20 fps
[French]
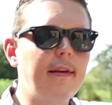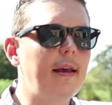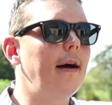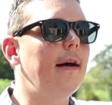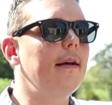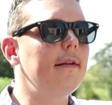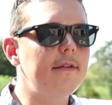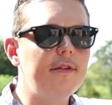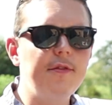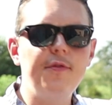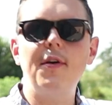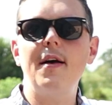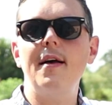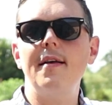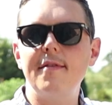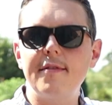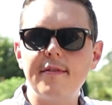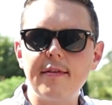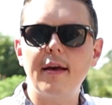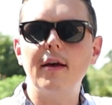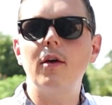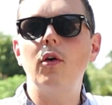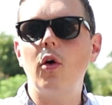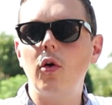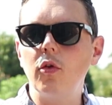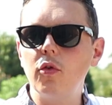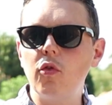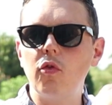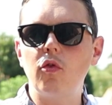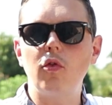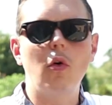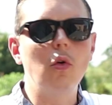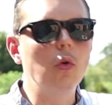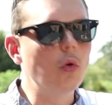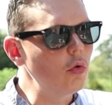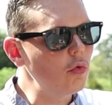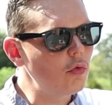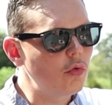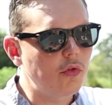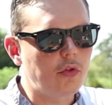15, 20, 50, 100
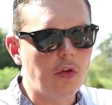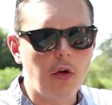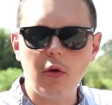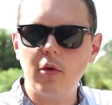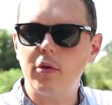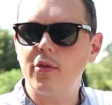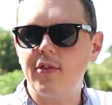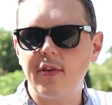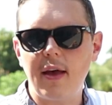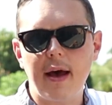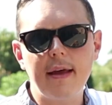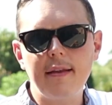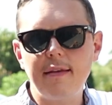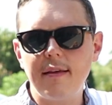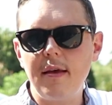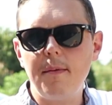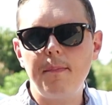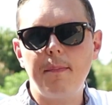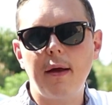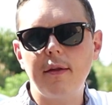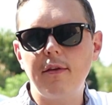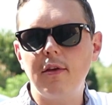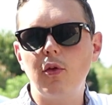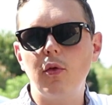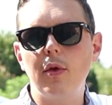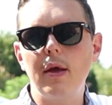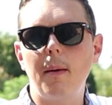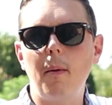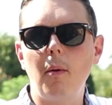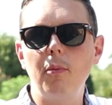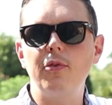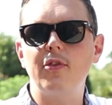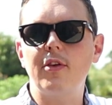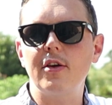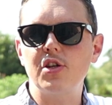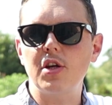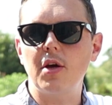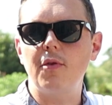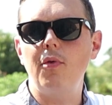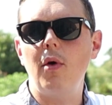lots sans s'arrêter particulièrement
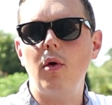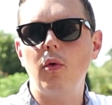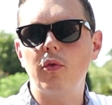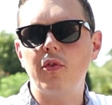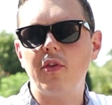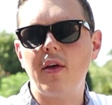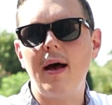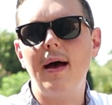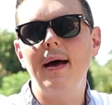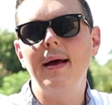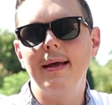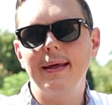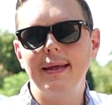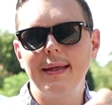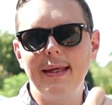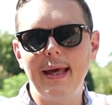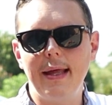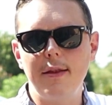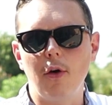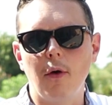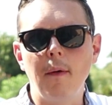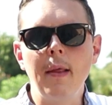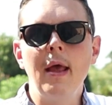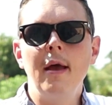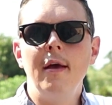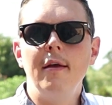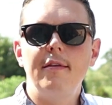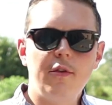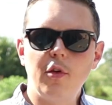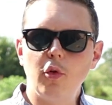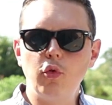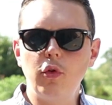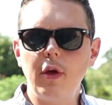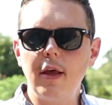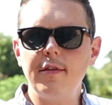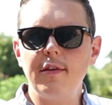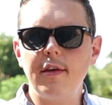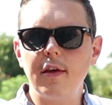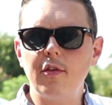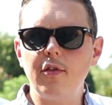puisqu'à chaque fois on sera gagnant. C'est en tout
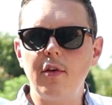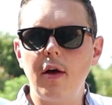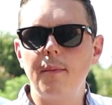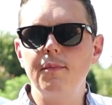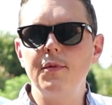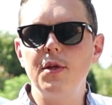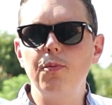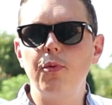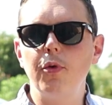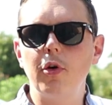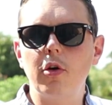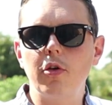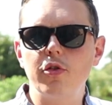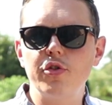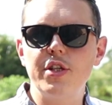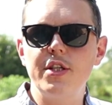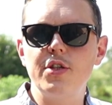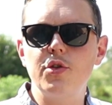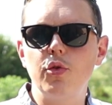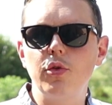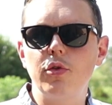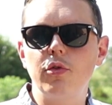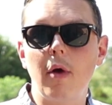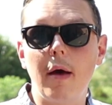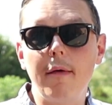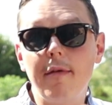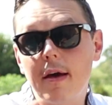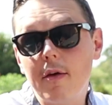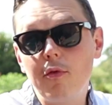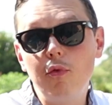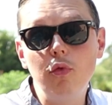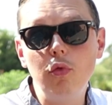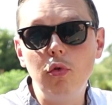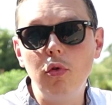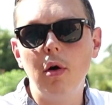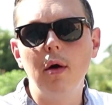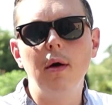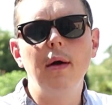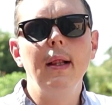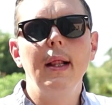cas ce qui ressort un petit peu quand je discute avec
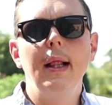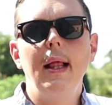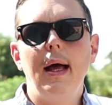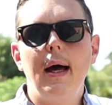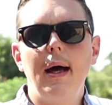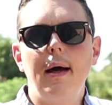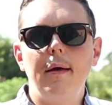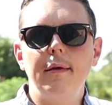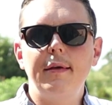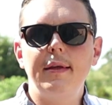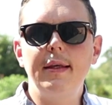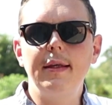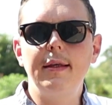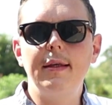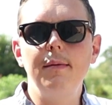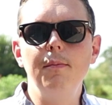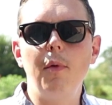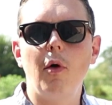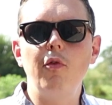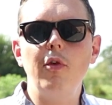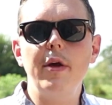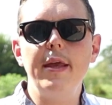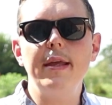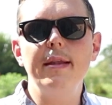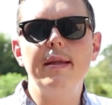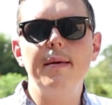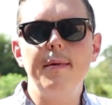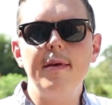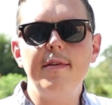vous euh, qui, qui des